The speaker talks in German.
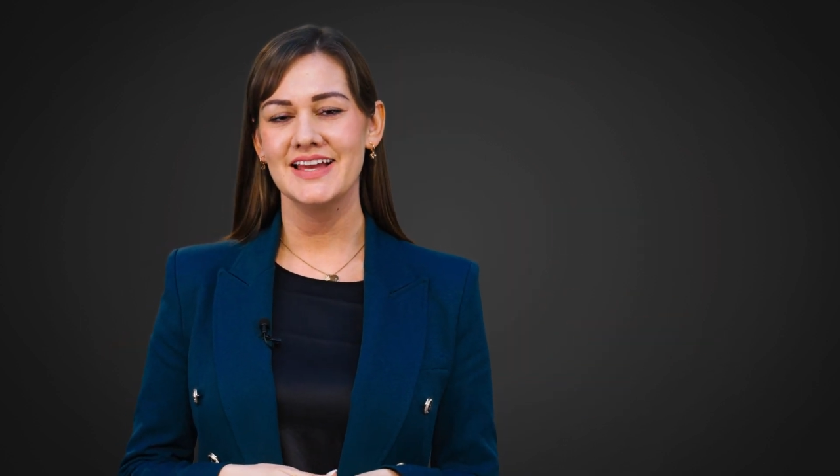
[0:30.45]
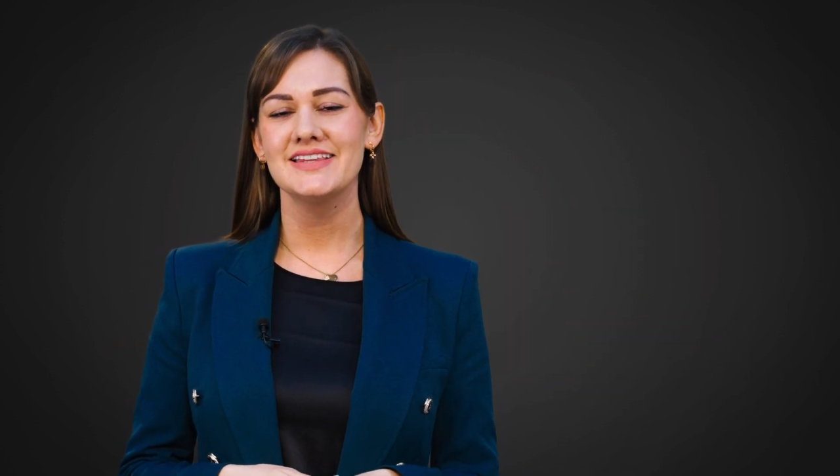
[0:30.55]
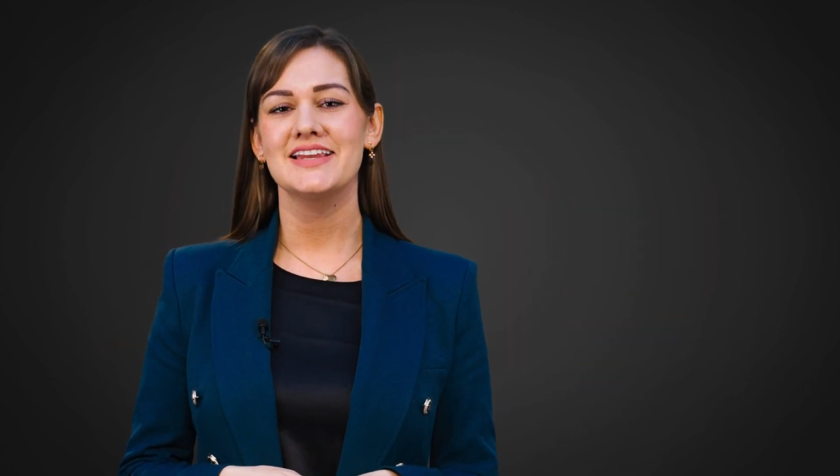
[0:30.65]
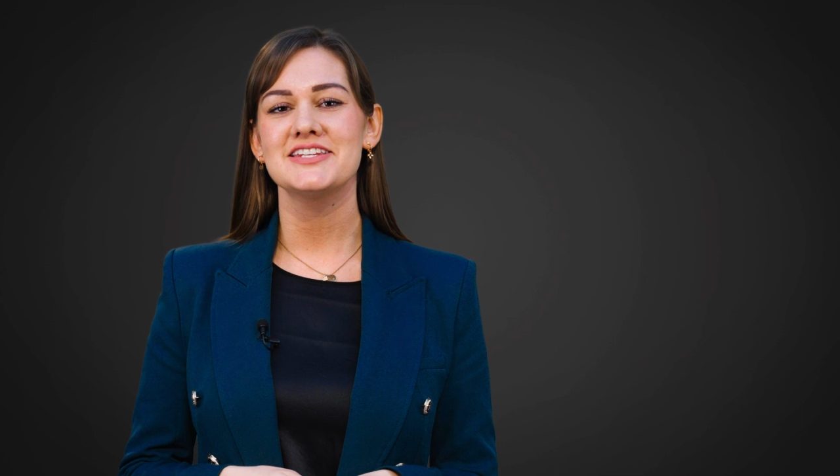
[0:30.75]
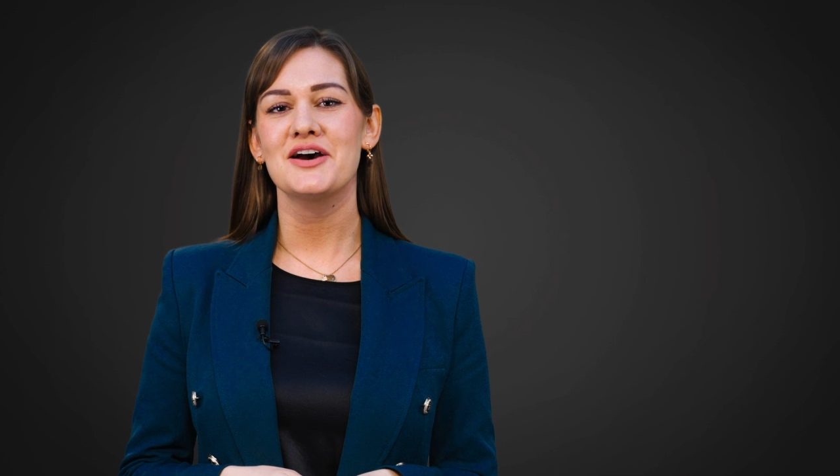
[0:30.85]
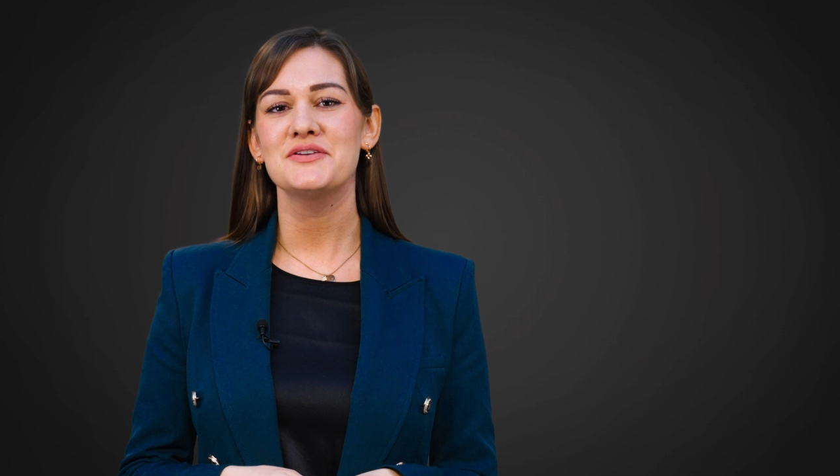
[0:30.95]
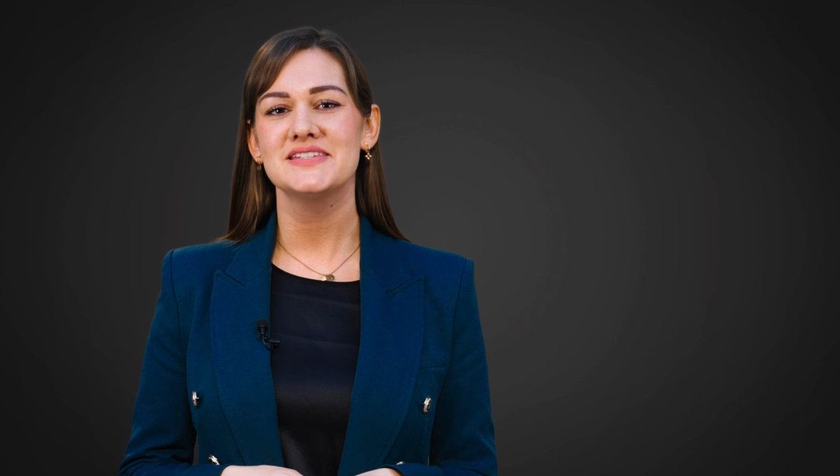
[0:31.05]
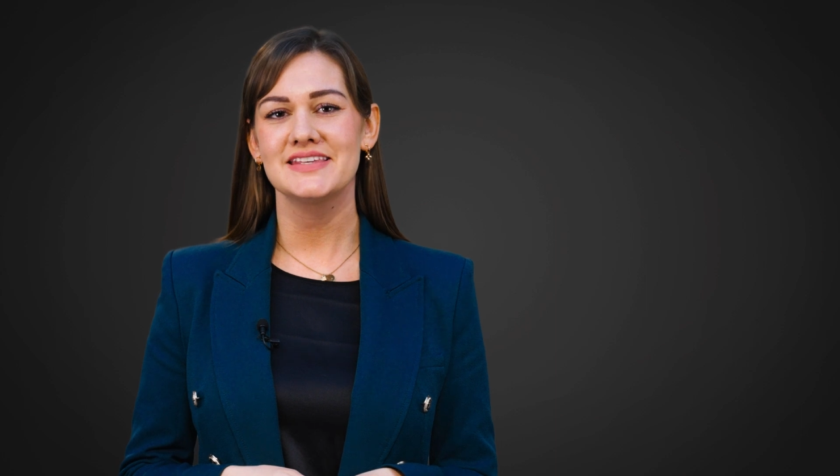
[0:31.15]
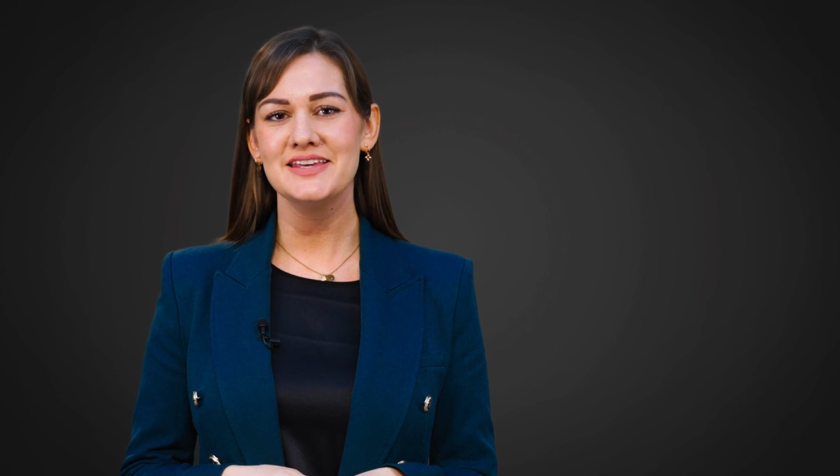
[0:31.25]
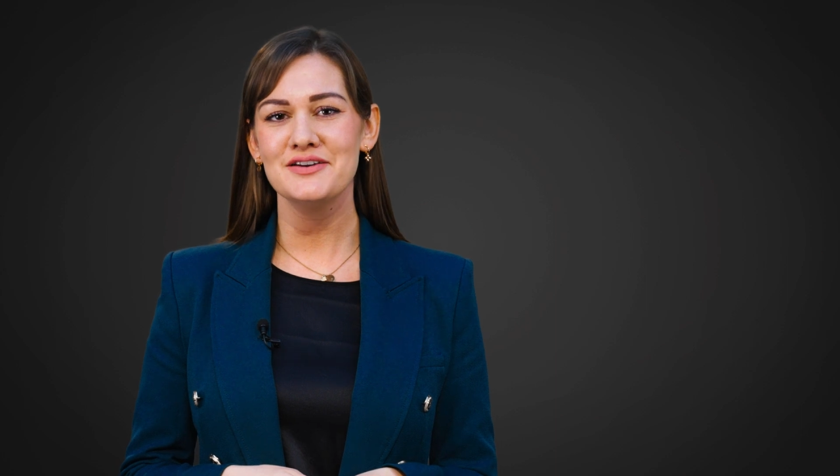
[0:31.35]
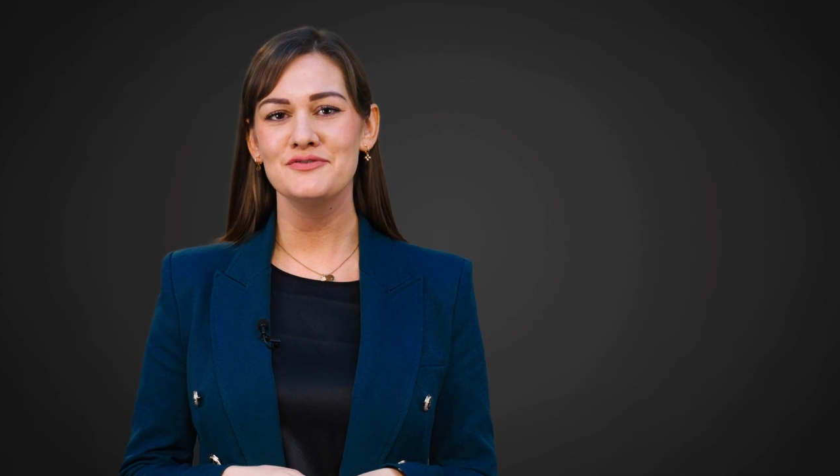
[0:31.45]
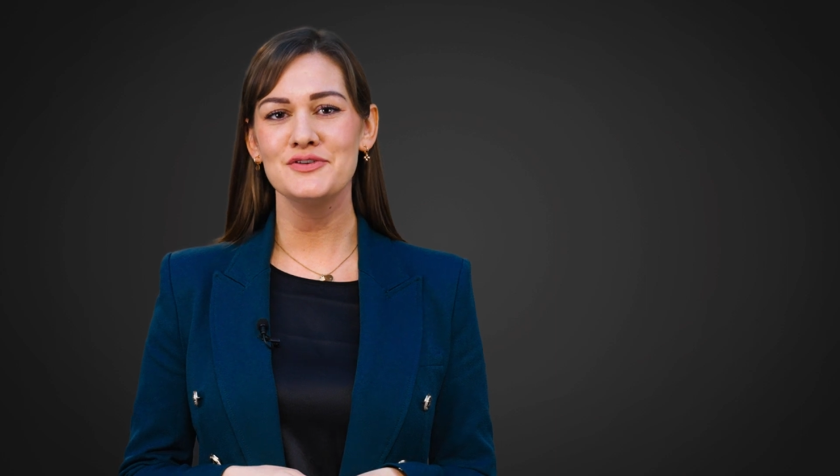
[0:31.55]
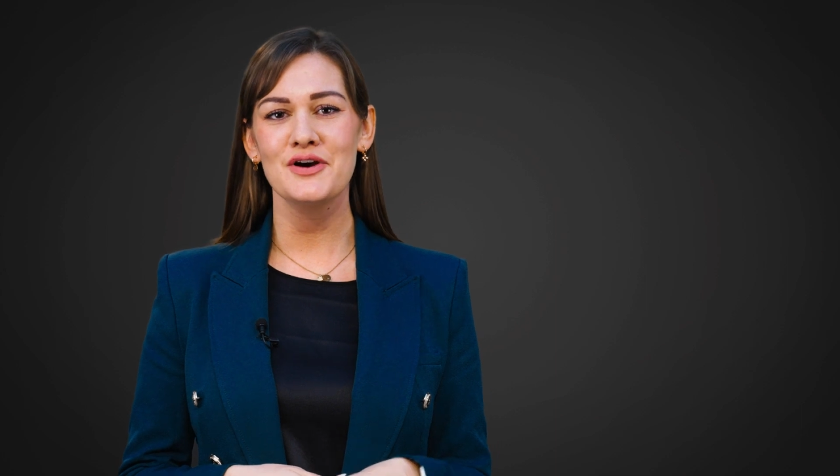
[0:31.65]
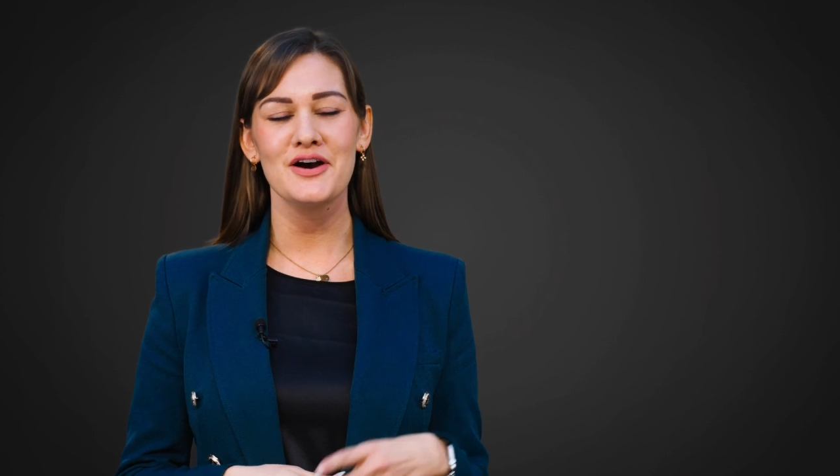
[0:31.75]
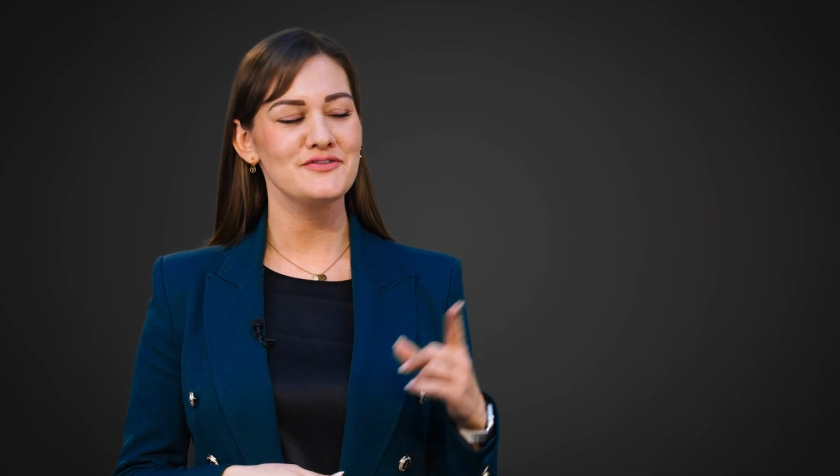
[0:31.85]
Dann schauen Sie
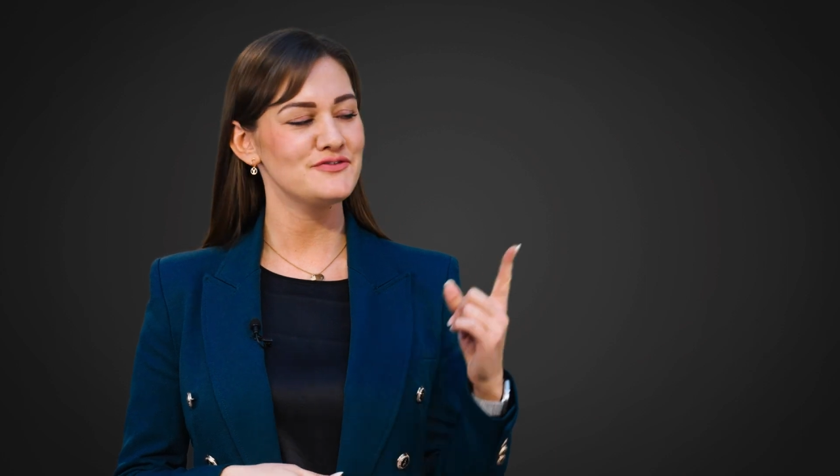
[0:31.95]
hierfür